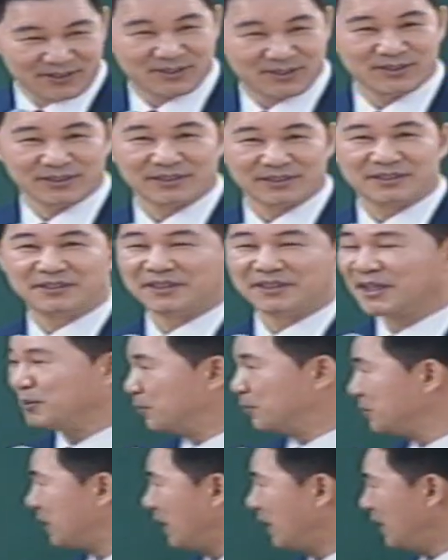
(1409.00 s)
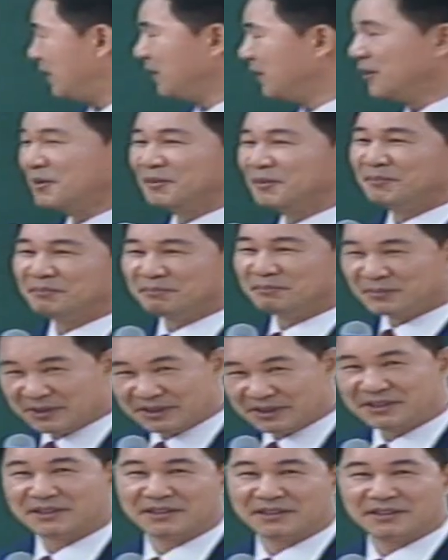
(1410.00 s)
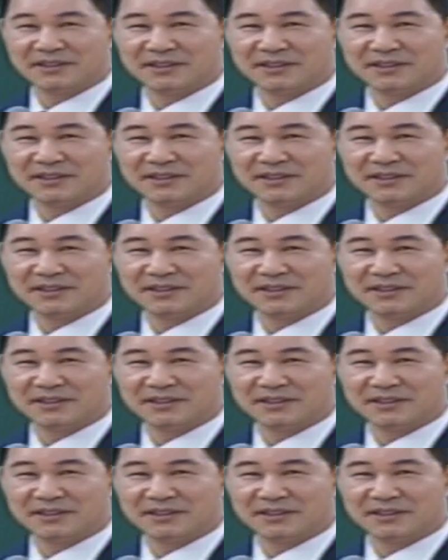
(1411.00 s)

그, 그게 뭡니까? 멋이네.